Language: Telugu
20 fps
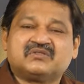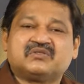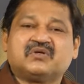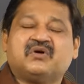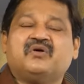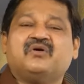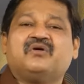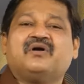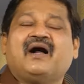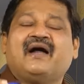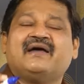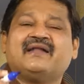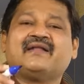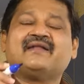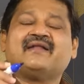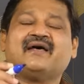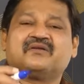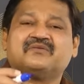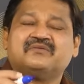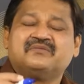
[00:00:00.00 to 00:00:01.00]
సో ఆయన
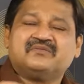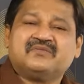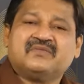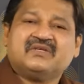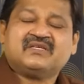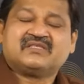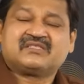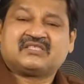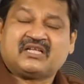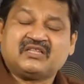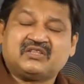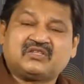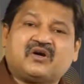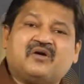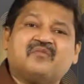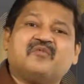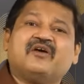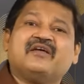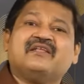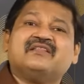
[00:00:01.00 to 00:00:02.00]
అన్నారు
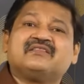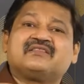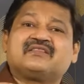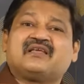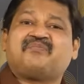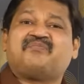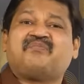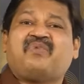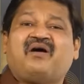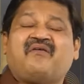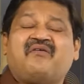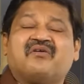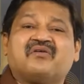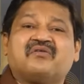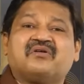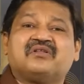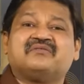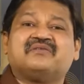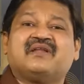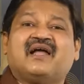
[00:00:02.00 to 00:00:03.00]
సంతకంలో ఇంత పవర్
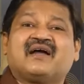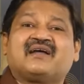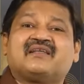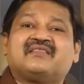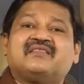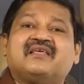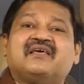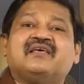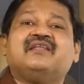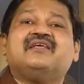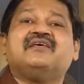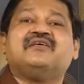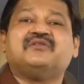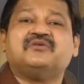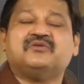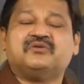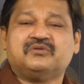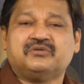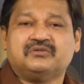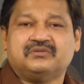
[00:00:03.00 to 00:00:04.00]
ఉంటుంది నాకు
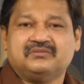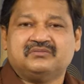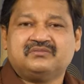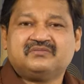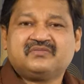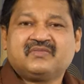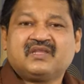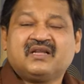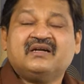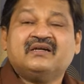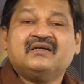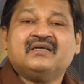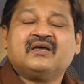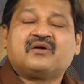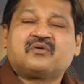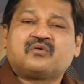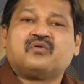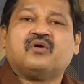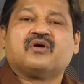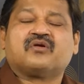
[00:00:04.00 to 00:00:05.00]
తెలీదు
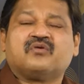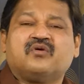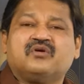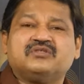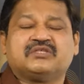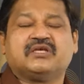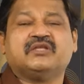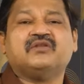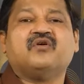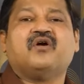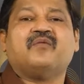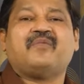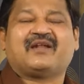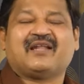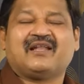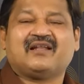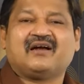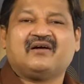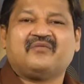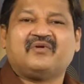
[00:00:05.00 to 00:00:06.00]
ఎక్కువ రోజు ఎన్నో
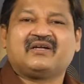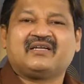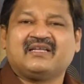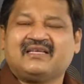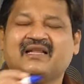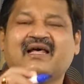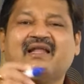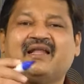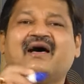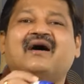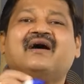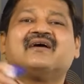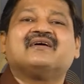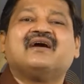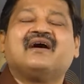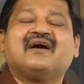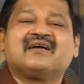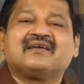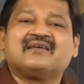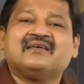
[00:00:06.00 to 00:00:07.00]
పెట్టాలి కాబట్టి ఇలా అలా
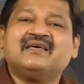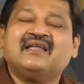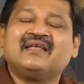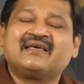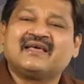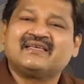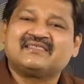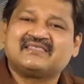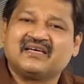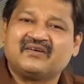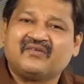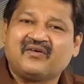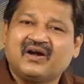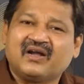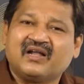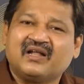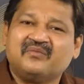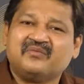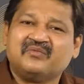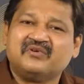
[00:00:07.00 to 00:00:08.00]

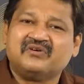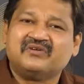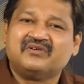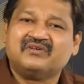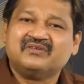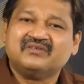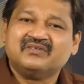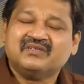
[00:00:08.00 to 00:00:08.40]
గెలికేసేవాళ్ళము